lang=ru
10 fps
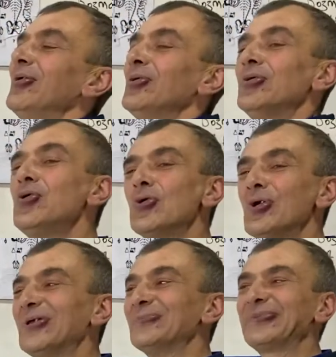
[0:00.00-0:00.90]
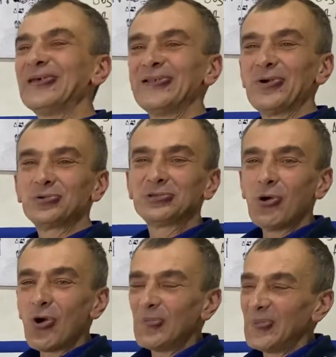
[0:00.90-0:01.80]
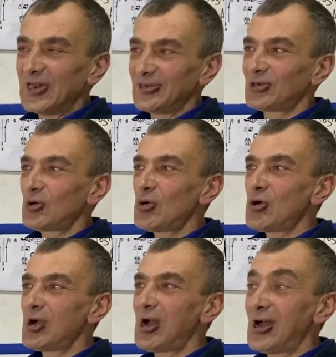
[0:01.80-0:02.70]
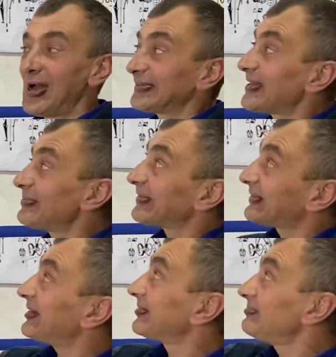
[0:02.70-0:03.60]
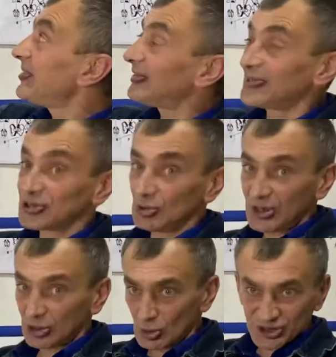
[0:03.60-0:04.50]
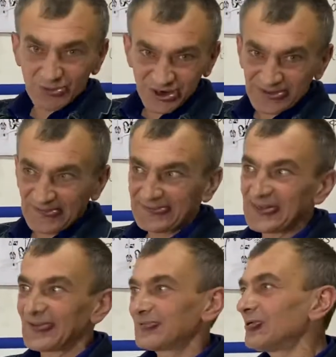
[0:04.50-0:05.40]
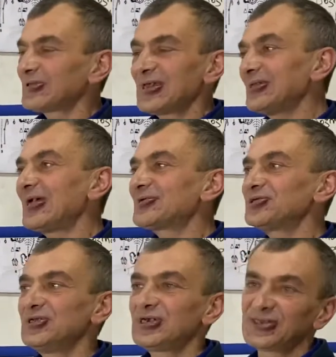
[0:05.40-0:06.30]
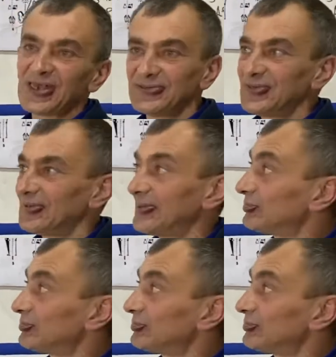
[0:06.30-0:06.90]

Фу, им стало удобно, легко, а там остались мелочи. Ну их тоже можно сделать. Вот они дальше не хотят делать.